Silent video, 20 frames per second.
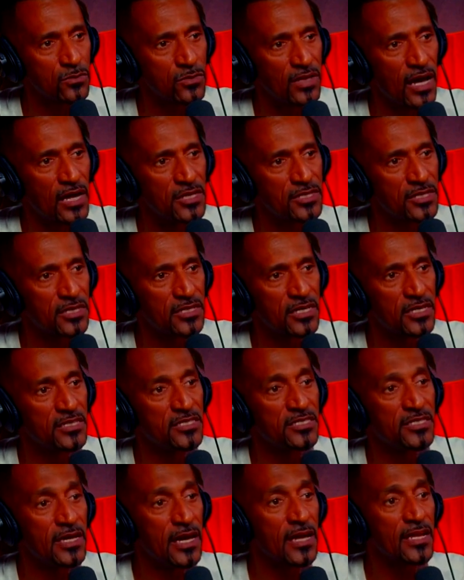eu dei a dica de
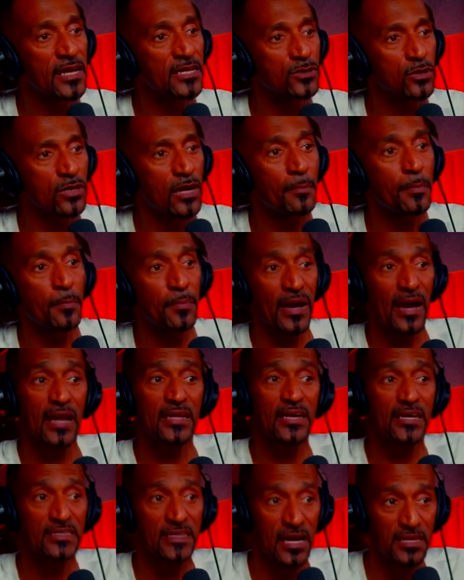se relacionar para pegar
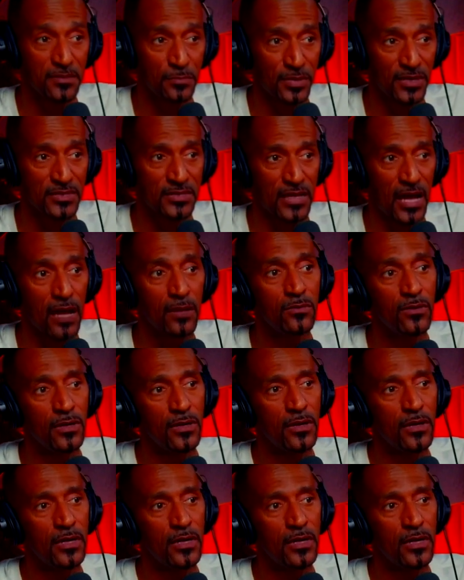10 reais emprestado.